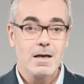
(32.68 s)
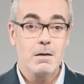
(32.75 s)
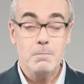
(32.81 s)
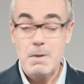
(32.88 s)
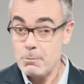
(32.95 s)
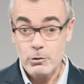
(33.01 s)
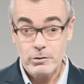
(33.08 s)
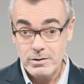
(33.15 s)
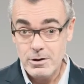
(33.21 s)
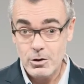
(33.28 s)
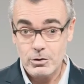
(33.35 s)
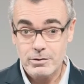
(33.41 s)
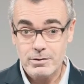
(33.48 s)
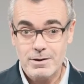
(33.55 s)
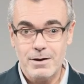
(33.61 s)
Même un
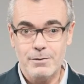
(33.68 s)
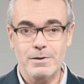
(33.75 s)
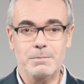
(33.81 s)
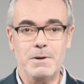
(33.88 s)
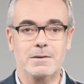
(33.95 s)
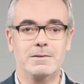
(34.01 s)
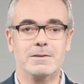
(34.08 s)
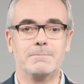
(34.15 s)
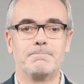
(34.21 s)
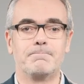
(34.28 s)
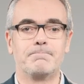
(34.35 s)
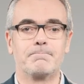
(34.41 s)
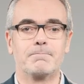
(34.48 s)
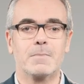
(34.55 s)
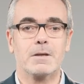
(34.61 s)
silence en fait partie.
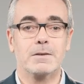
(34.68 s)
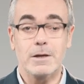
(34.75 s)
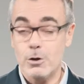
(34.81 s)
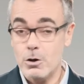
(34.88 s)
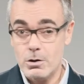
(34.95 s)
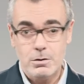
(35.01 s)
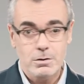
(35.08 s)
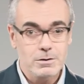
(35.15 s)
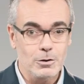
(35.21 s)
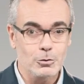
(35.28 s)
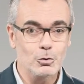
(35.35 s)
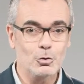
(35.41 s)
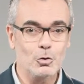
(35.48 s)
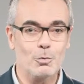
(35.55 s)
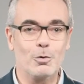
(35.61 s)
D'ailleurs, dans
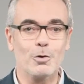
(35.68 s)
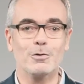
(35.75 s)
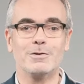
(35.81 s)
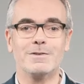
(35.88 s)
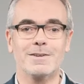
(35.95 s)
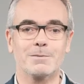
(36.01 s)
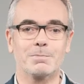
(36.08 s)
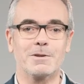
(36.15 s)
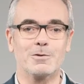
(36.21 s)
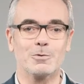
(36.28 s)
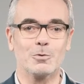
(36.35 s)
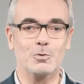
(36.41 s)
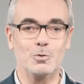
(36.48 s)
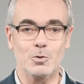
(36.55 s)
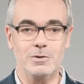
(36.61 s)
de nombreuses
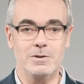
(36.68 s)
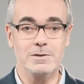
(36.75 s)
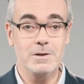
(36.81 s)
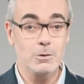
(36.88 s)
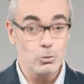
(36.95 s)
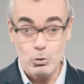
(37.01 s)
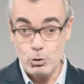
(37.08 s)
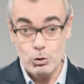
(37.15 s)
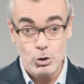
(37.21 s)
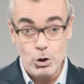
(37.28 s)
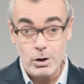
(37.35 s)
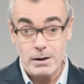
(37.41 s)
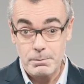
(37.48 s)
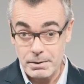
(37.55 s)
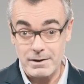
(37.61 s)
expressions du quotidien, le,
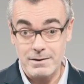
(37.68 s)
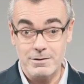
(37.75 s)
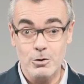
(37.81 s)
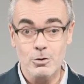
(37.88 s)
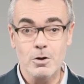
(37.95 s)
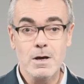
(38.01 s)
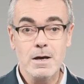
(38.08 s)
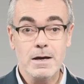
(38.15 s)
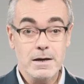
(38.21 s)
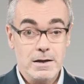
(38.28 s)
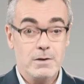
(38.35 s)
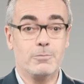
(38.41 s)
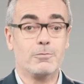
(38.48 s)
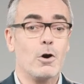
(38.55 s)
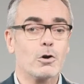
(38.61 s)
corps est présent et
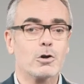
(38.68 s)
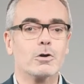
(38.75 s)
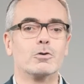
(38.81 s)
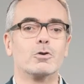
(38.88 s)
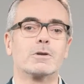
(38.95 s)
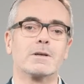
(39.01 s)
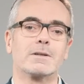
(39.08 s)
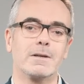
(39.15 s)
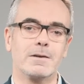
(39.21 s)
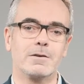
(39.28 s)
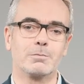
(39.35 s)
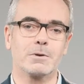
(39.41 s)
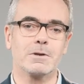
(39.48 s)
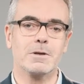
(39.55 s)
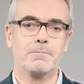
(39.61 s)
évoque notre état
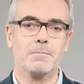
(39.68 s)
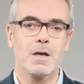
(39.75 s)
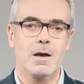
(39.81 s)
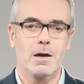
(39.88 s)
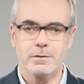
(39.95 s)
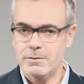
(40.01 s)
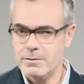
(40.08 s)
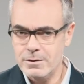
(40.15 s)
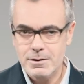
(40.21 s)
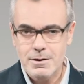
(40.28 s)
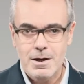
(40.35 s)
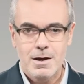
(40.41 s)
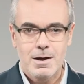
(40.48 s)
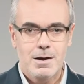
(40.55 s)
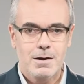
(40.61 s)
d'esprit. Ainsi,
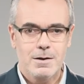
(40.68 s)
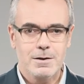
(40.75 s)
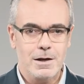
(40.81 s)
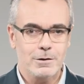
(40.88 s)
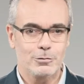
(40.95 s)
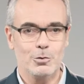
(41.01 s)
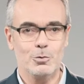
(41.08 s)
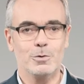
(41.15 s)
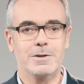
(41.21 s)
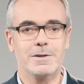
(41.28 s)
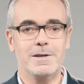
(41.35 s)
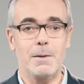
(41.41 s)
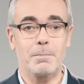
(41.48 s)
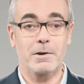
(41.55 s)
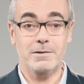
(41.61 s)
il y a celui
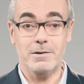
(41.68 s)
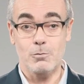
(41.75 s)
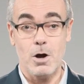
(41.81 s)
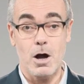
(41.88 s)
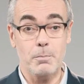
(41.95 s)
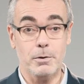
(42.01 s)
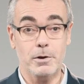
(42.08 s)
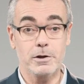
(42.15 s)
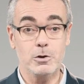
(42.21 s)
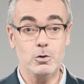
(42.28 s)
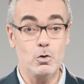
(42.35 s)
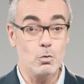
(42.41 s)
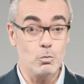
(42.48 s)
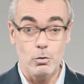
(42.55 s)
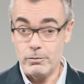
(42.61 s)
qui, après avoir appris
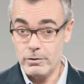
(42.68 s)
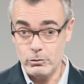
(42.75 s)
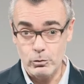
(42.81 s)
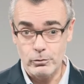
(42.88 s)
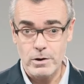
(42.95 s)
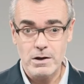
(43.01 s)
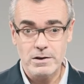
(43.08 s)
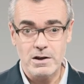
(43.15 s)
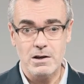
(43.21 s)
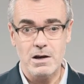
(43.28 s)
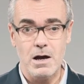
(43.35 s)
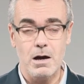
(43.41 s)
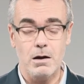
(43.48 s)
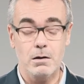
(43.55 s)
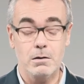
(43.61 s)
une mauvaise nouvelle, déclare